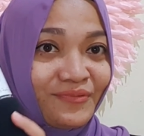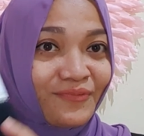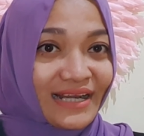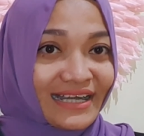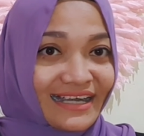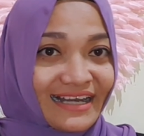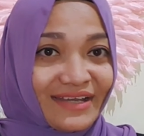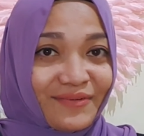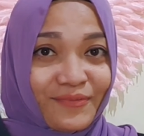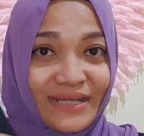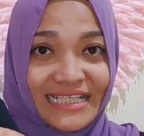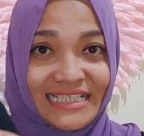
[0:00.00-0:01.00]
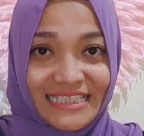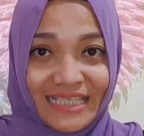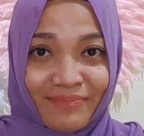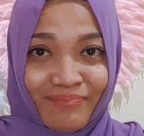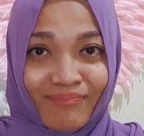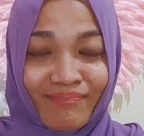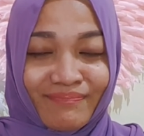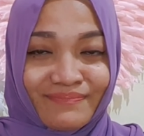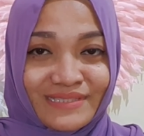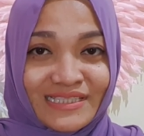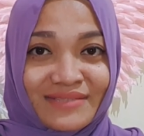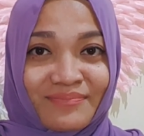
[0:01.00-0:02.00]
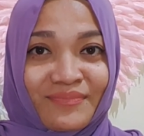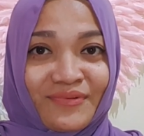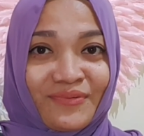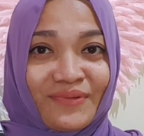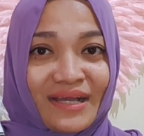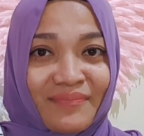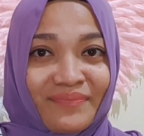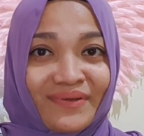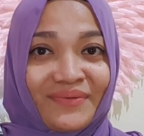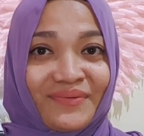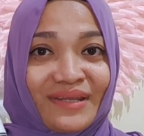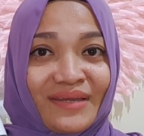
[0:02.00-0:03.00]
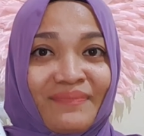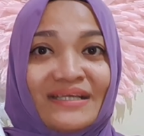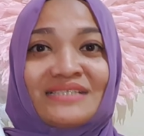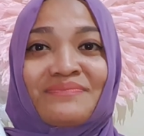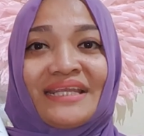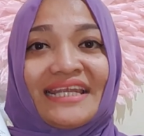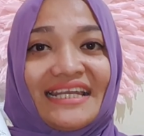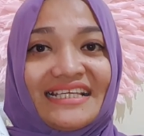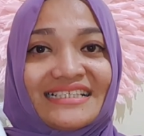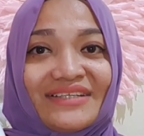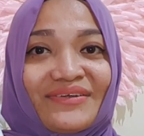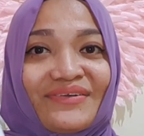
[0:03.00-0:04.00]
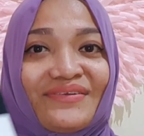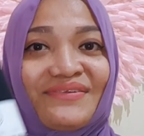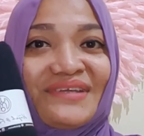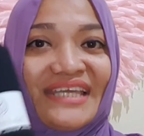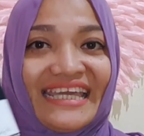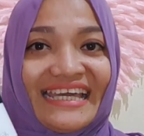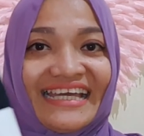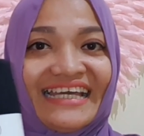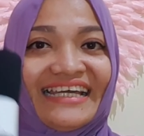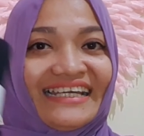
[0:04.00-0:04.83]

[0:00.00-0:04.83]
warna wajib semua pengguna pasmina di seluruh dunia.